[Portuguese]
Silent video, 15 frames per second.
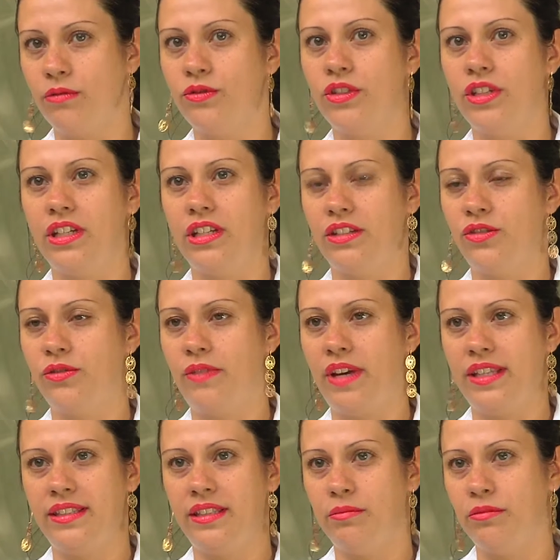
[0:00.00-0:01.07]
onde
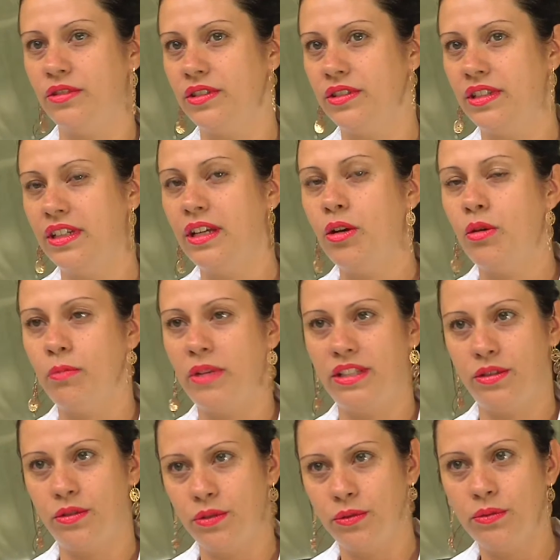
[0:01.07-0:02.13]
tivéssemos uma
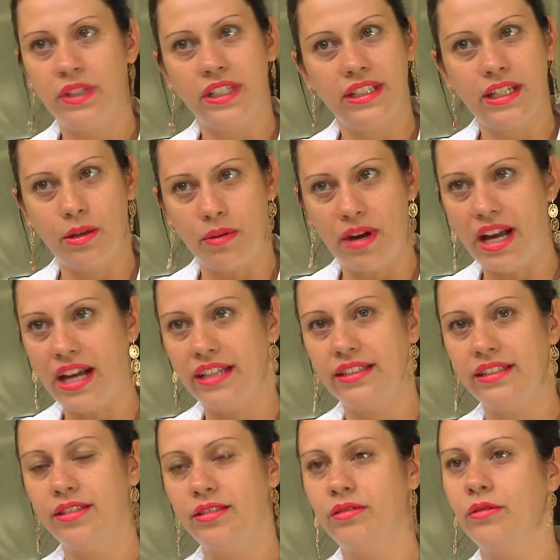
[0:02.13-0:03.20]
estrutura
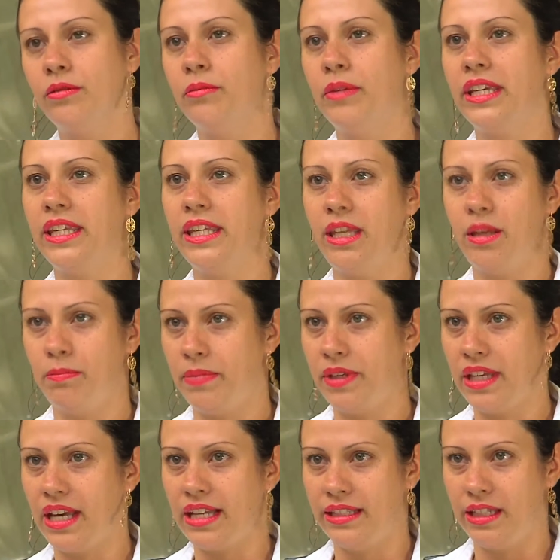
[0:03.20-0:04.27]
adequada, uma
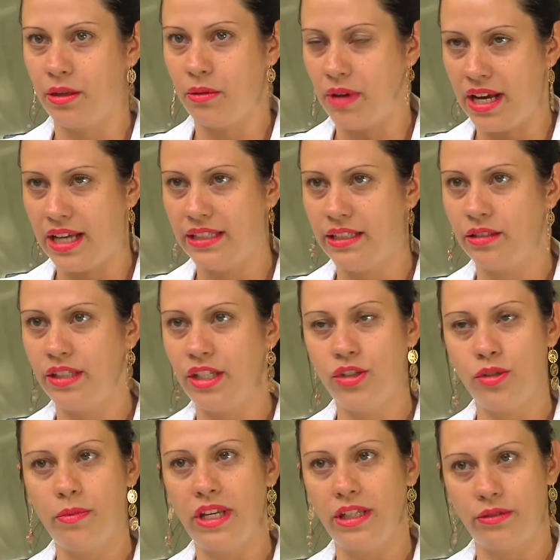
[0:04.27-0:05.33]
equipe adequada,
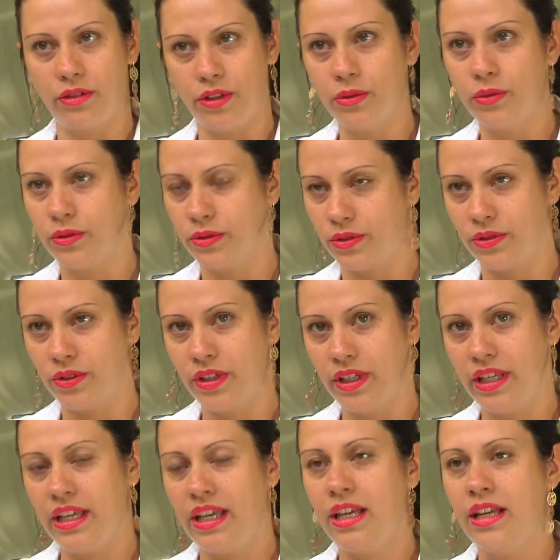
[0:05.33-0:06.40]
atendimento ao idoso,
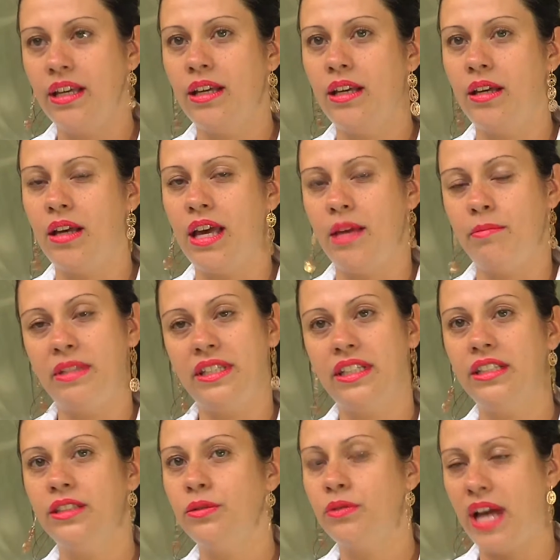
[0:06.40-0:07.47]
é,
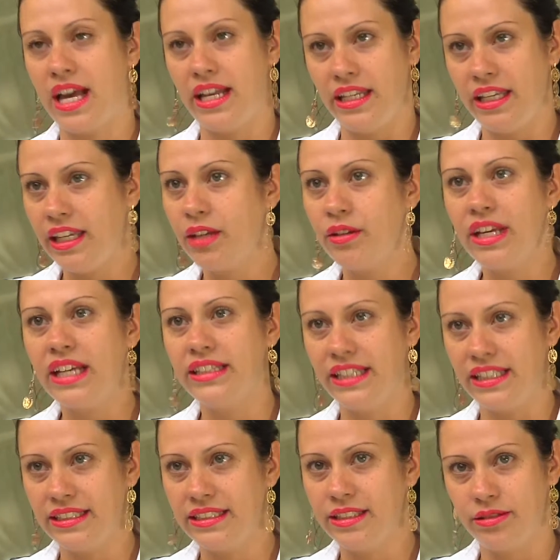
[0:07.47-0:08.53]
mesclando carinho e
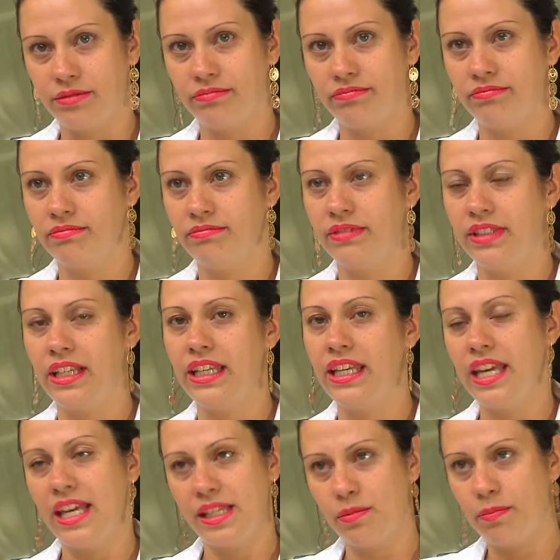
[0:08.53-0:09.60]
atenção
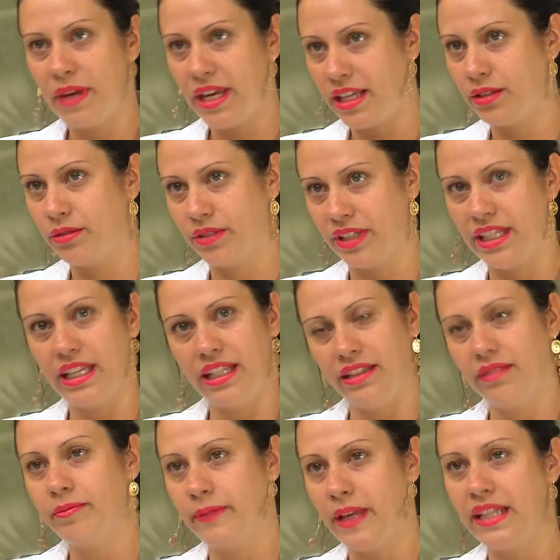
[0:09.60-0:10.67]
e respeito que
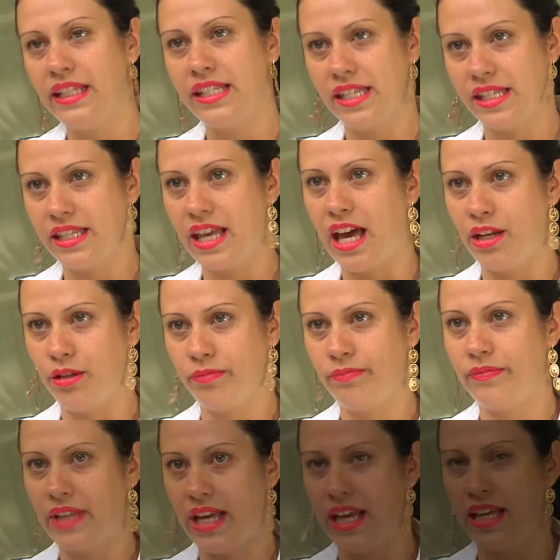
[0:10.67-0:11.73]
é necessário
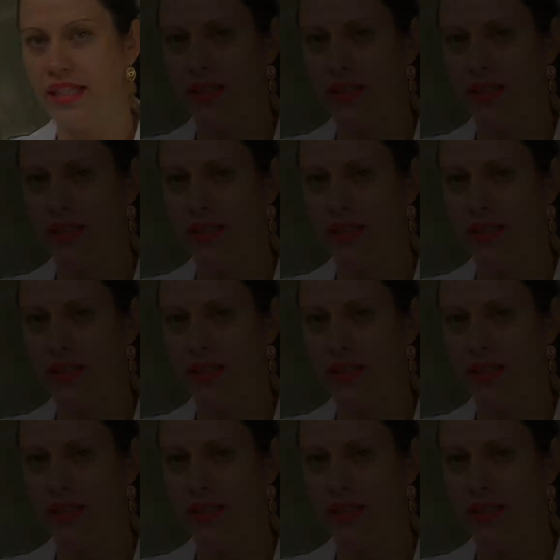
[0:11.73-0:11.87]
a